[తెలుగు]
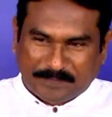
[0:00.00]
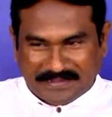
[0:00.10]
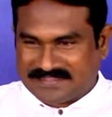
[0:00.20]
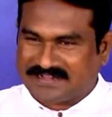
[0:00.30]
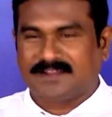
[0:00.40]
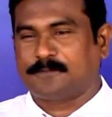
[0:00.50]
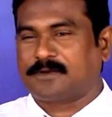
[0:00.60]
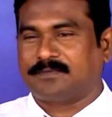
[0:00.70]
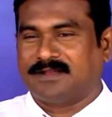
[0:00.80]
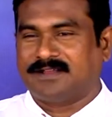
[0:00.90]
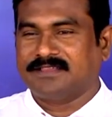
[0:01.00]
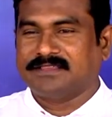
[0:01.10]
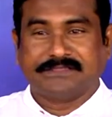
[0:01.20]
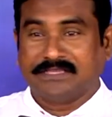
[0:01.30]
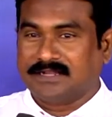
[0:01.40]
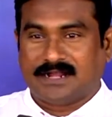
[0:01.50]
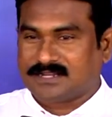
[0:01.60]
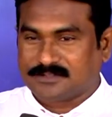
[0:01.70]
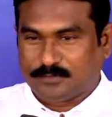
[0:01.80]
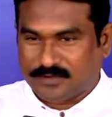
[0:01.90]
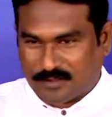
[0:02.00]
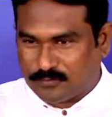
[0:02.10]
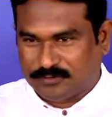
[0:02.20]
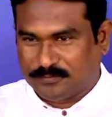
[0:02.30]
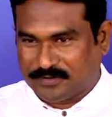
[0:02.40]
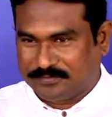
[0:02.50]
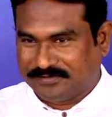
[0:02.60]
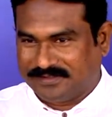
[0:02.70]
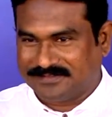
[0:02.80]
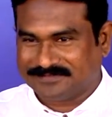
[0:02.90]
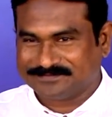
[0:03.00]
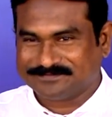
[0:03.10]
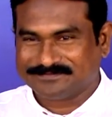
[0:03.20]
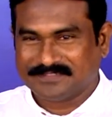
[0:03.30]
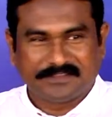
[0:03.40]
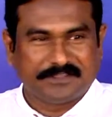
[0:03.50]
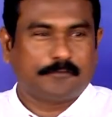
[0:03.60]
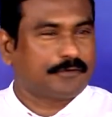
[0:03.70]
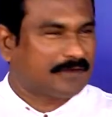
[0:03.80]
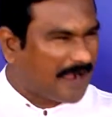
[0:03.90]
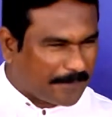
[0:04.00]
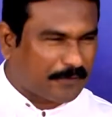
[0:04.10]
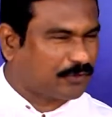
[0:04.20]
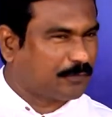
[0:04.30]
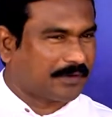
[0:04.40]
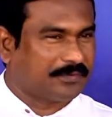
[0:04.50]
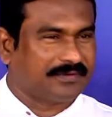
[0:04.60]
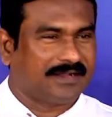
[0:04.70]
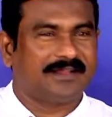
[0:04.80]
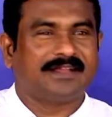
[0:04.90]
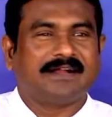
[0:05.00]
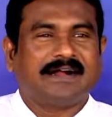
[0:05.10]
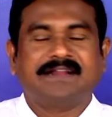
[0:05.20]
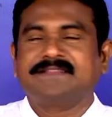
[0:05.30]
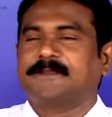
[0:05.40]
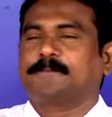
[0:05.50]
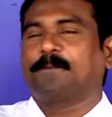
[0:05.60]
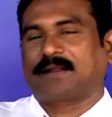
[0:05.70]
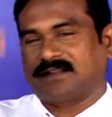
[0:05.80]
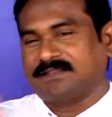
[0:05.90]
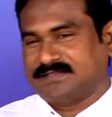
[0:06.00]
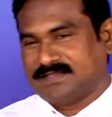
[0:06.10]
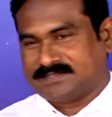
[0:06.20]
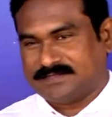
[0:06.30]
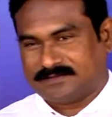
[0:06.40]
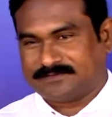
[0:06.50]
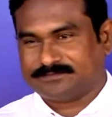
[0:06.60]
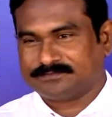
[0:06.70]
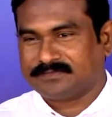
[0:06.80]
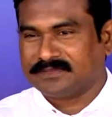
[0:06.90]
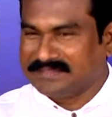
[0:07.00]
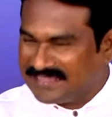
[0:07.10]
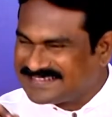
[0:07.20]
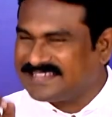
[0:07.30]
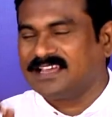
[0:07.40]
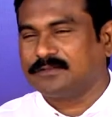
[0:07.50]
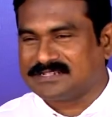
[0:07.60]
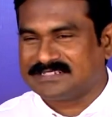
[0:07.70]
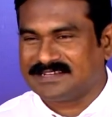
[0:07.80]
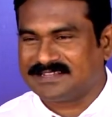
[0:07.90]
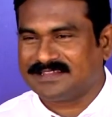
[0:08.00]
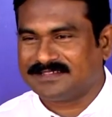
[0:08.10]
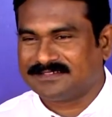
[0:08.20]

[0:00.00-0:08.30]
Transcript: పెళ్లి జరగాలి ప్రభా ఏ ఆటంకం రాకూడదు ప్రభా ఎవరు ఆపకూడదు ప్రభా అని చెప్పి ప్రార్థన చేస్తారు ఏం చేయాలి ఒరిజినల్గా